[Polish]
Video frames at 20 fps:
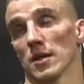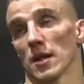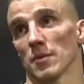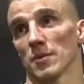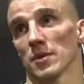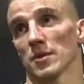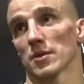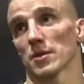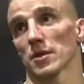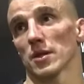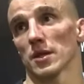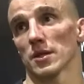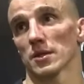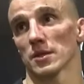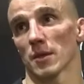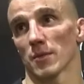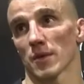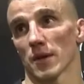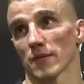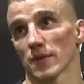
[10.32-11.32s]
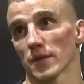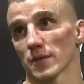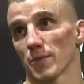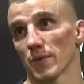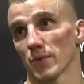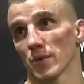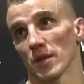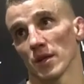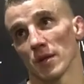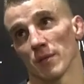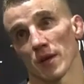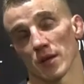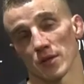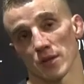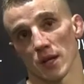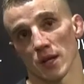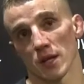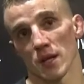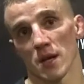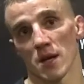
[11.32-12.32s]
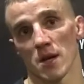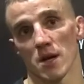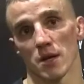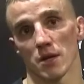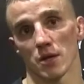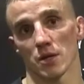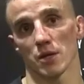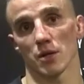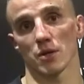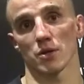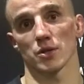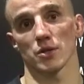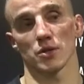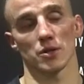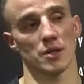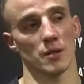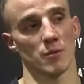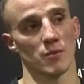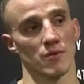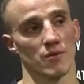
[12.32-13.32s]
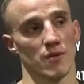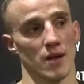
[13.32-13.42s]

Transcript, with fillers: Dla mnie to jest naprawdę spełnienie marzeń. Jeśli chodzi o samą